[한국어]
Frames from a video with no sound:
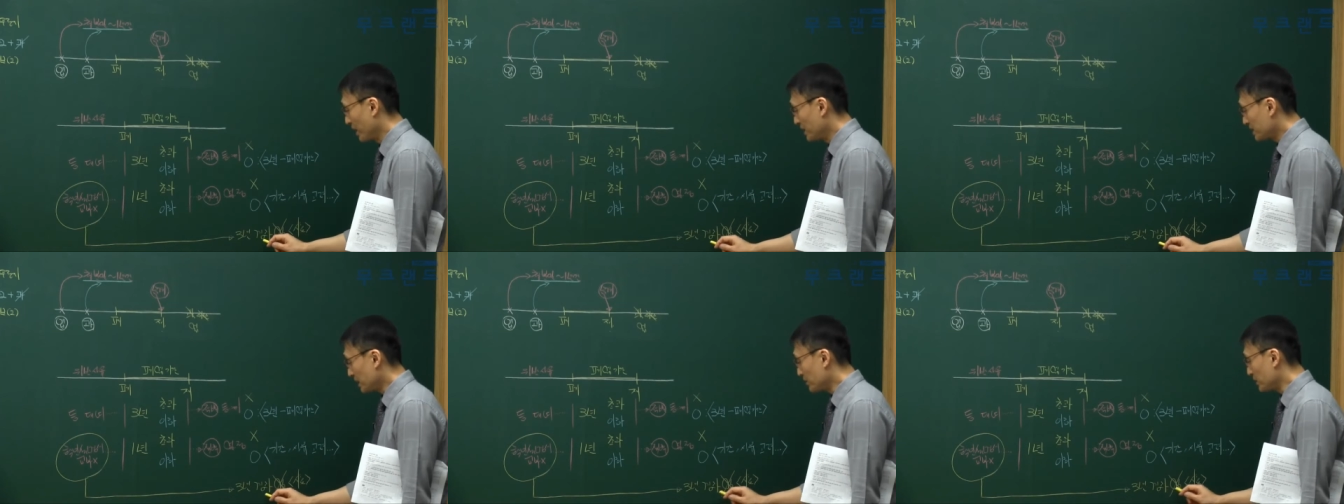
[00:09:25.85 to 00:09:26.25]

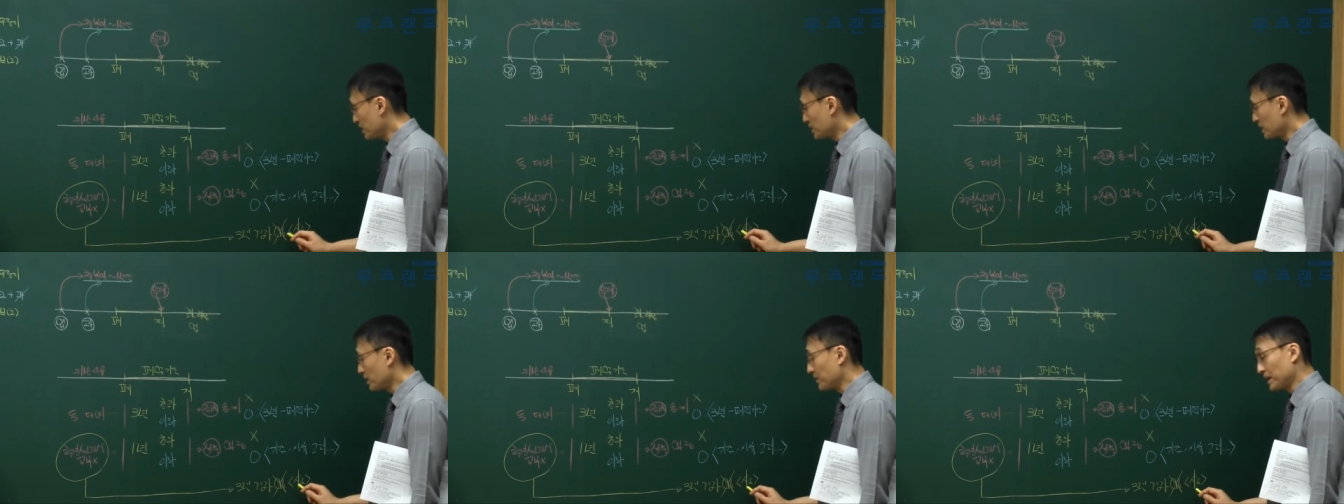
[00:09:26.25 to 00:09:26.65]
3년
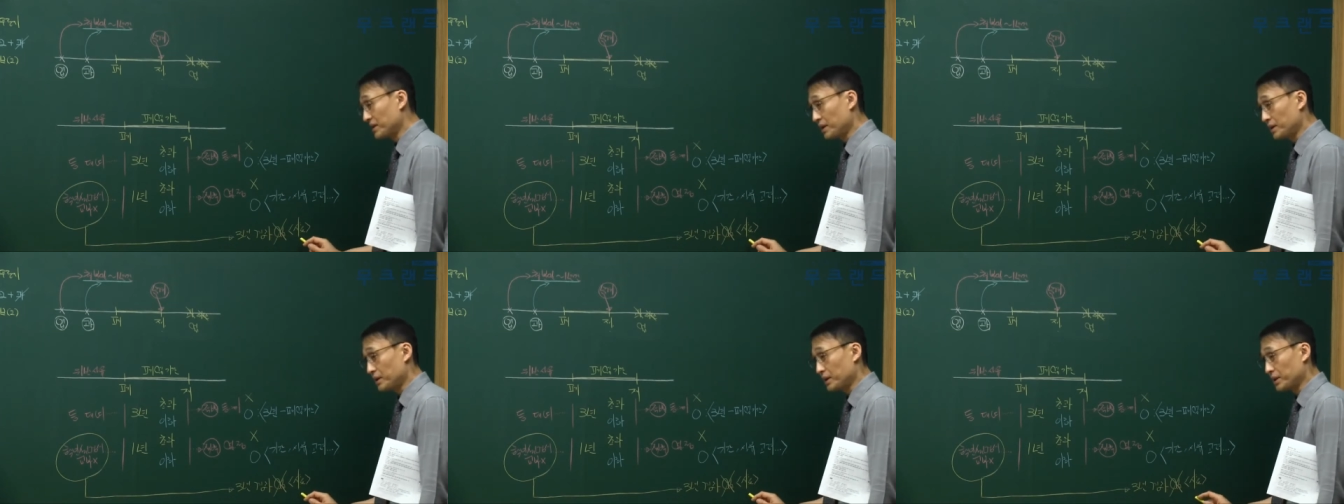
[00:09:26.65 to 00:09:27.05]
지나면 안
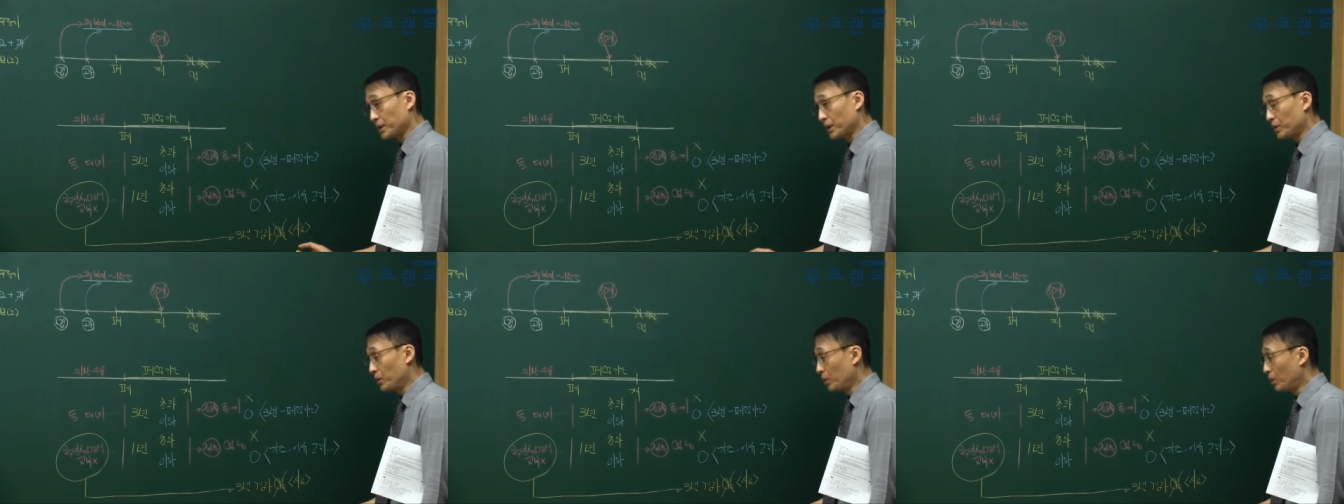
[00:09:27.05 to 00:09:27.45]
때린다는
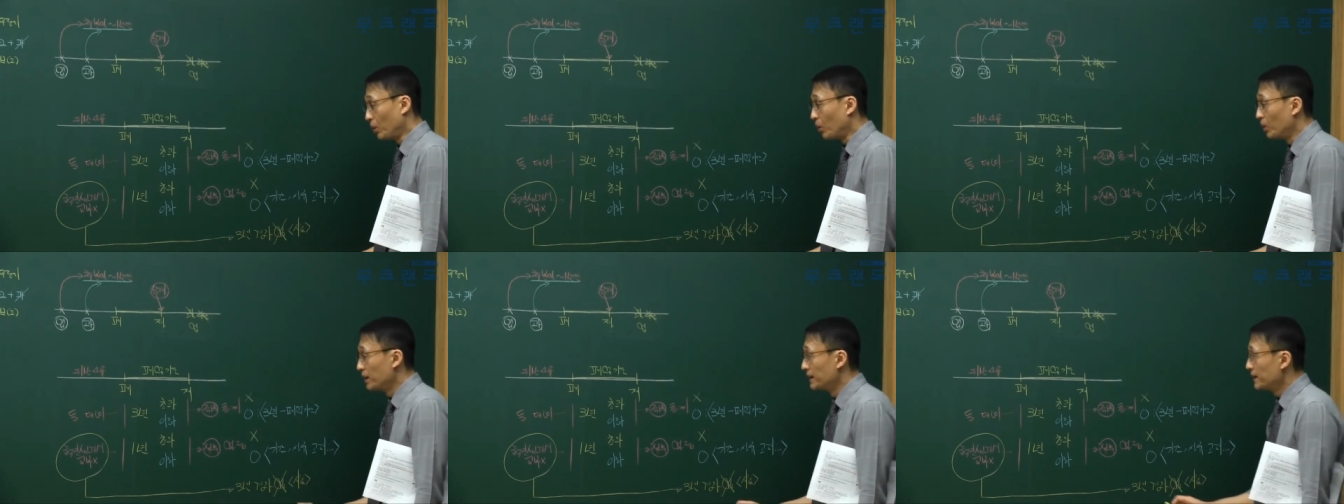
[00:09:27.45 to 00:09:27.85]

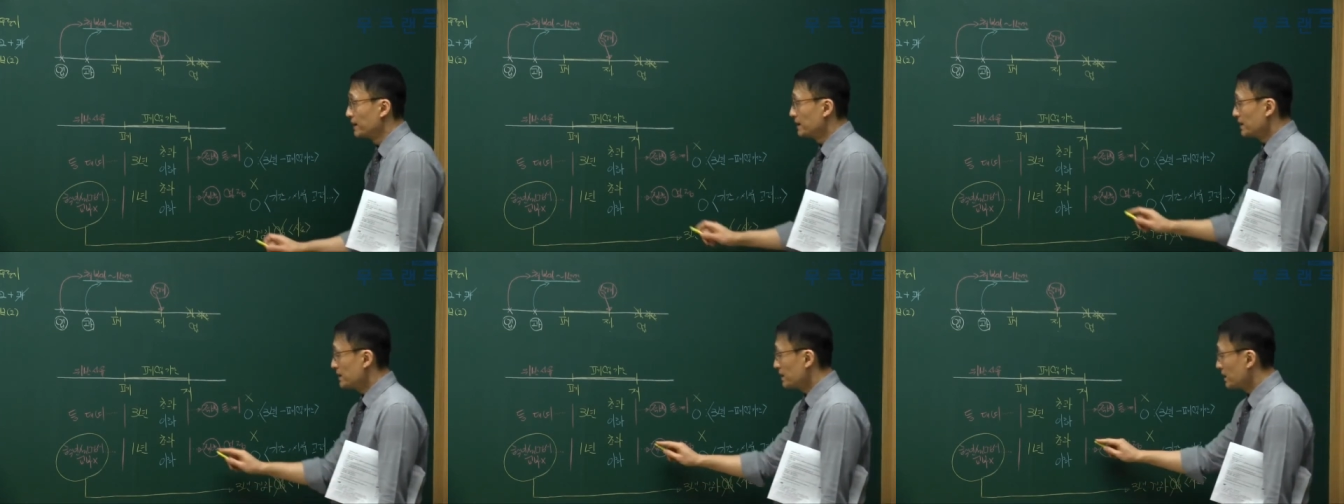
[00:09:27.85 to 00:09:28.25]
얘기고
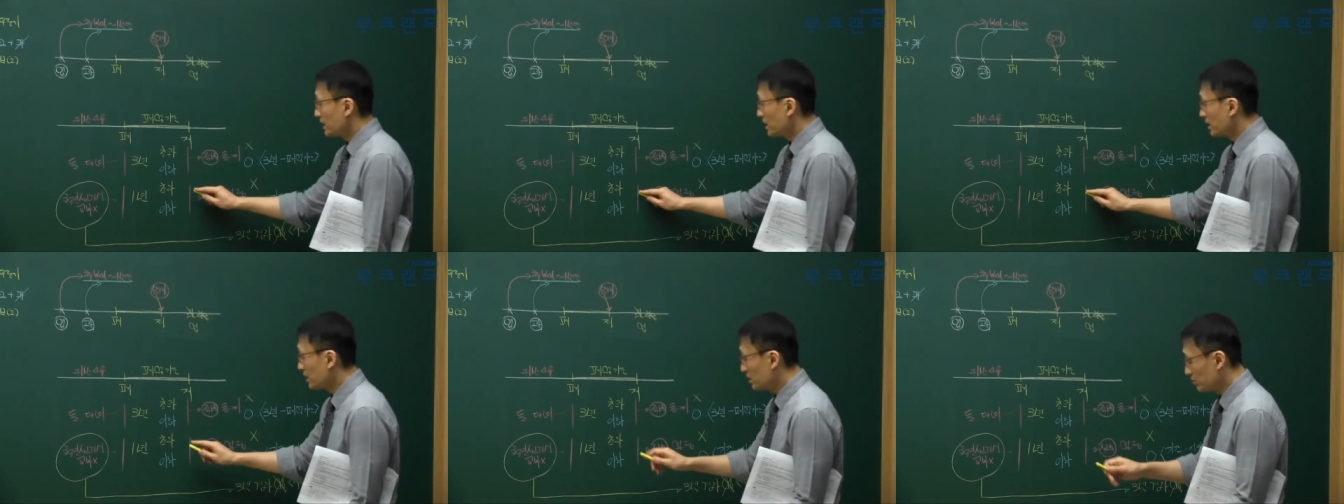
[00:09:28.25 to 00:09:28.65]

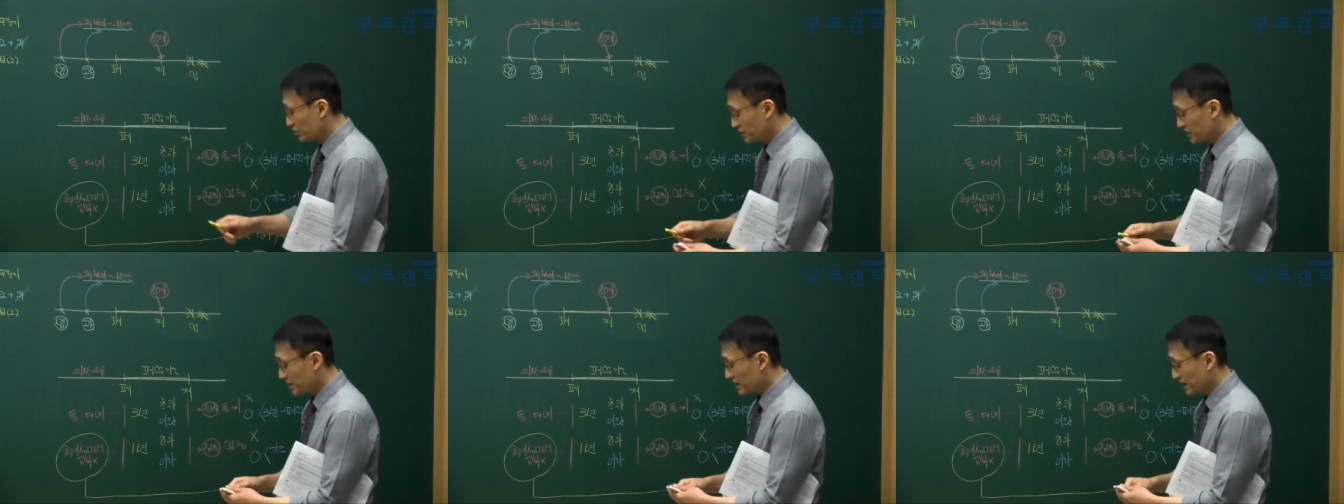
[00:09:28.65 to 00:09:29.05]
이거는
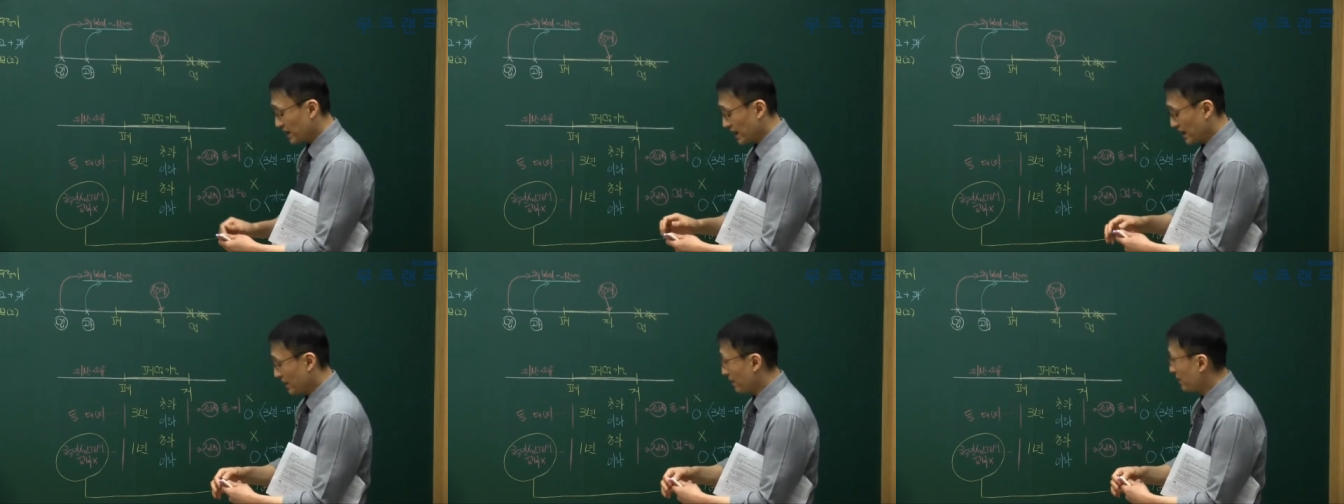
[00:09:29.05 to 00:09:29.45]
무슨
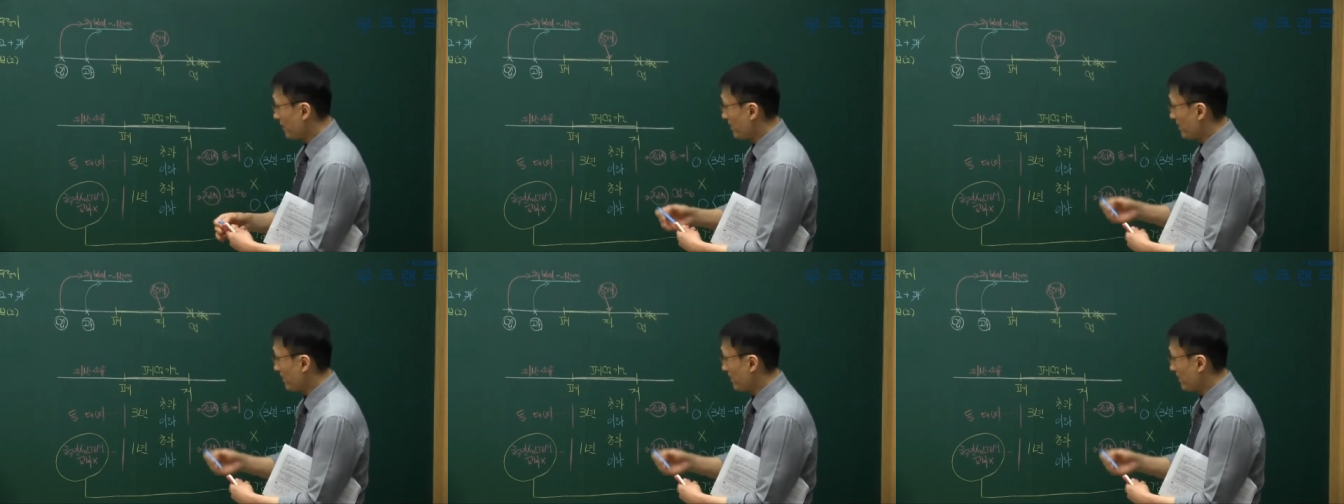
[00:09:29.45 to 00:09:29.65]
기간?